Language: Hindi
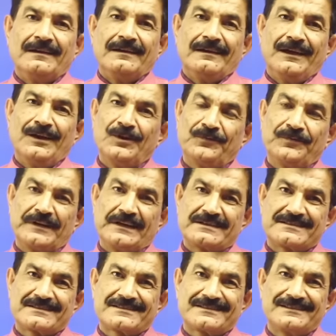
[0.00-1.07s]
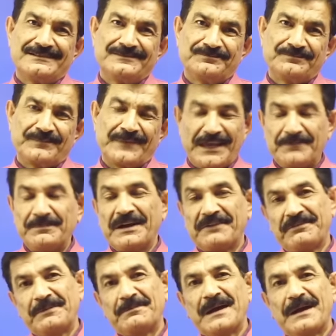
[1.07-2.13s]
हेलो फ्रेंड्स एक बार
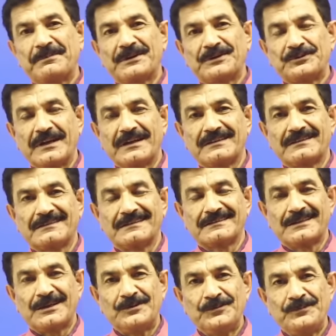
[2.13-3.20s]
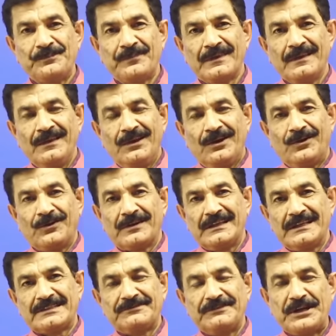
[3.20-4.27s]
फिर मैं आपका स्वागत करता हूं और
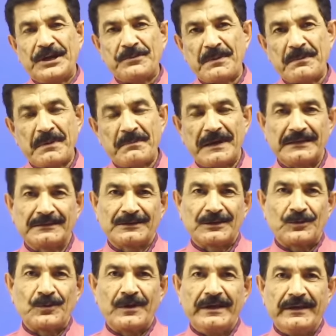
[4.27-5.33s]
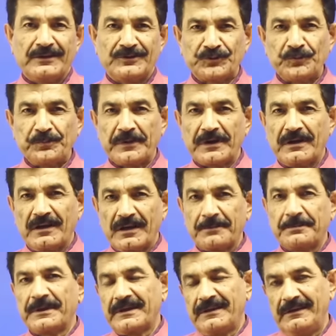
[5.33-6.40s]
इस वीडियो में मैं बात करूंगा एक सुपर
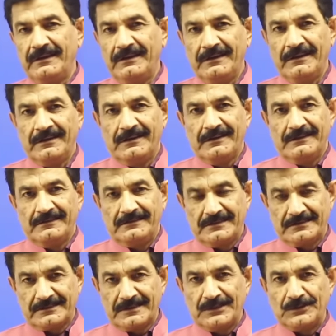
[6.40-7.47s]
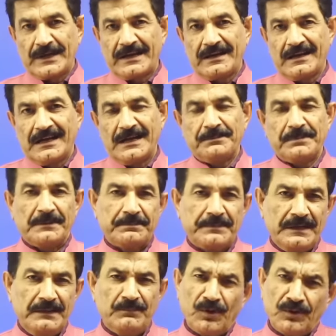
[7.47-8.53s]
हर्ब की जिसके द्वारा आप
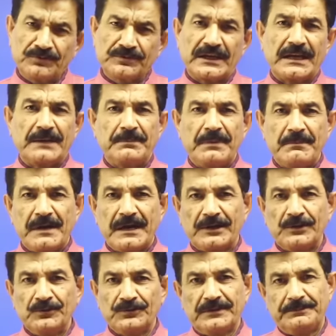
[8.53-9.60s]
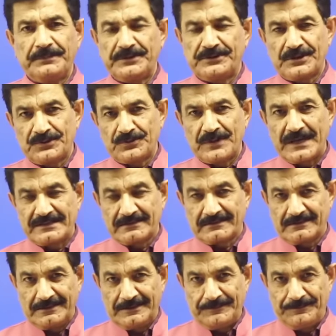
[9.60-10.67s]
अपनी बहुत सारी बीमारियों से पीछा छुड़ा
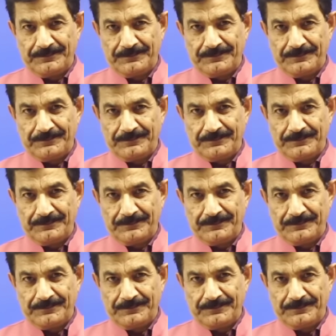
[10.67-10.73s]
सकते हैं